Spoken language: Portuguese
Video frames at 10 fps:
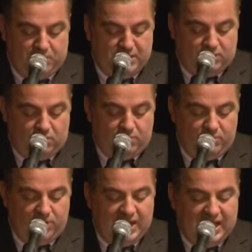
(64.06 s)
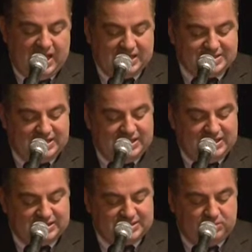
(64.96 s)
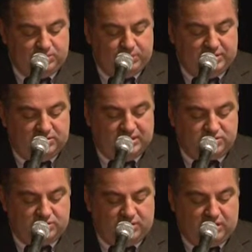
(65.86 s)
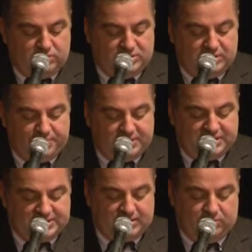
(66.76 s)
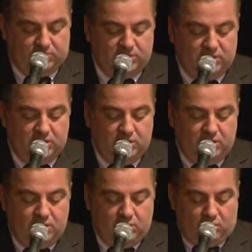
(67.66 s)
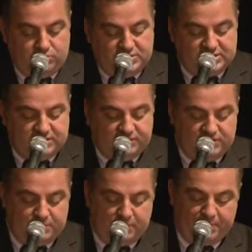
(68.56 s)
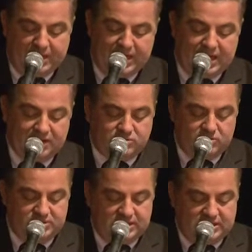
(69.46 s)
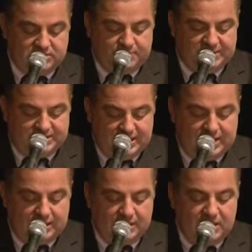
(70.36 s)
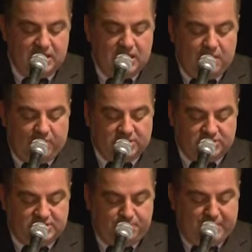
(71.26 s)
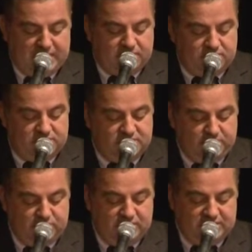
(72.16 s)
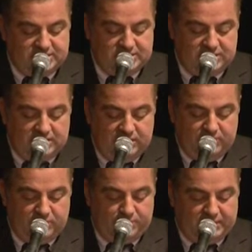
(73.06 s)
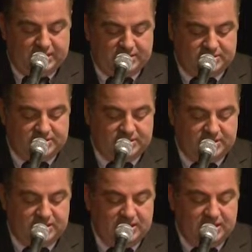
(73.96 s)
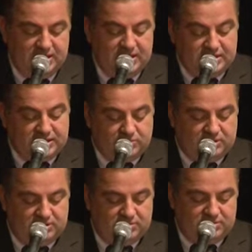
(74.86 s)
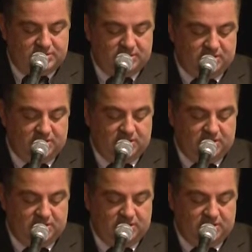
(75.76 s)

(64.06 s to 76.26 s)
bem como a aceleração do Plano Nacional de Adaptação, com o objetivo de preparar a sociedade brasileira para os impactos da mudança de clima no país, ressaltando-se